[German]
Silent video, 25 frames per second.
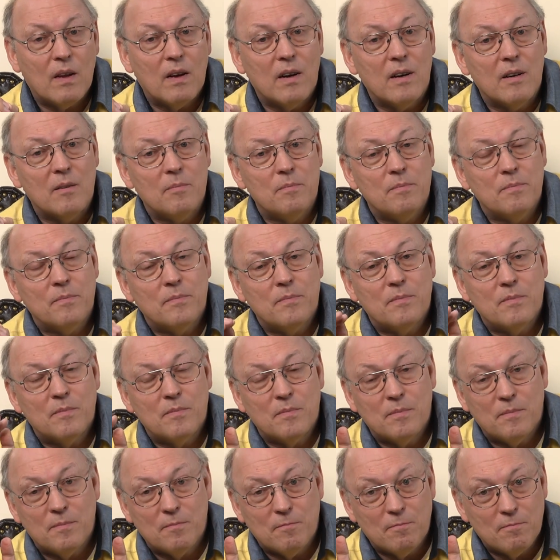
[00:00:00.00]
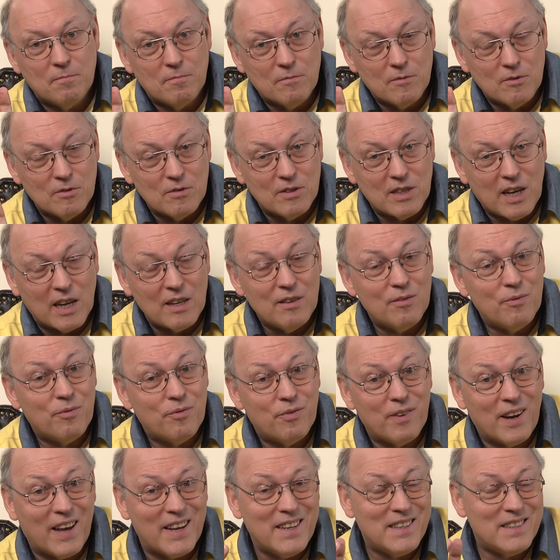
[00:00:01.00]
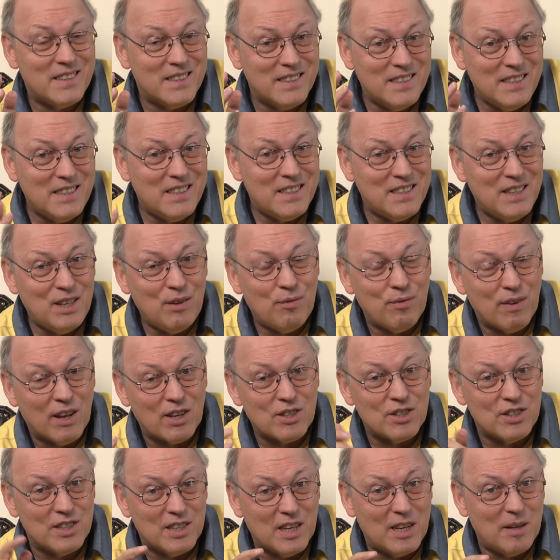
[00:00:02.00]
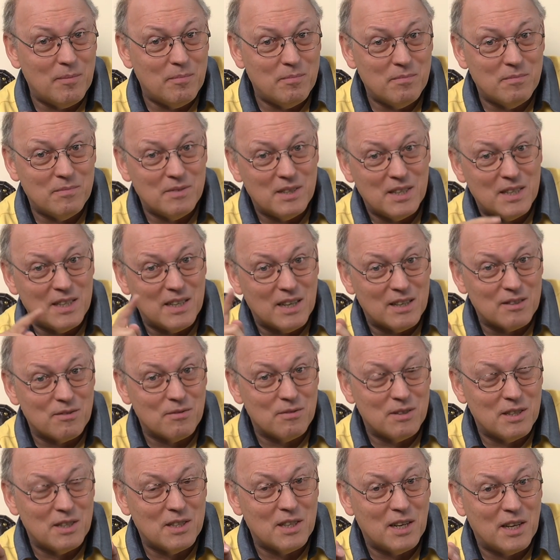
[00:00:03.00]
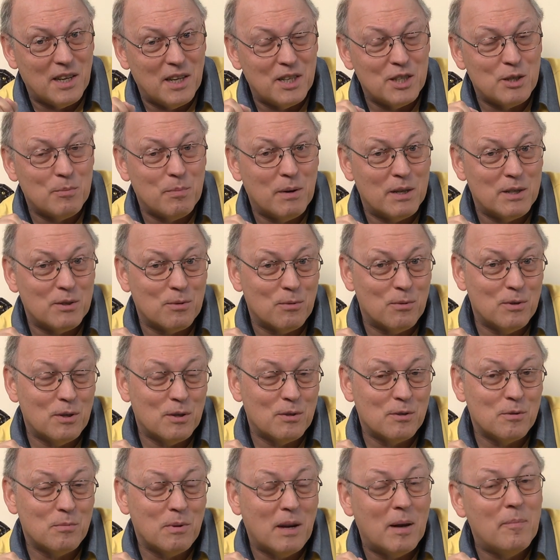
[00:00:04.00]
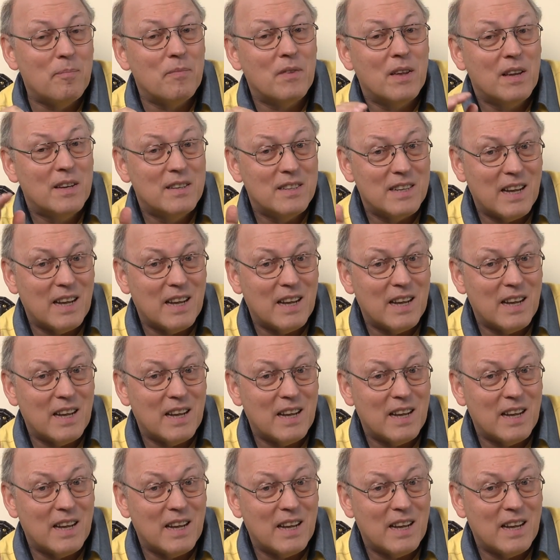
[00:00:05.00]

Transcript: Ähm, und dann vielleicht nicht die Flaschen nehmen, die da so eine italienische Banderole drüber haben.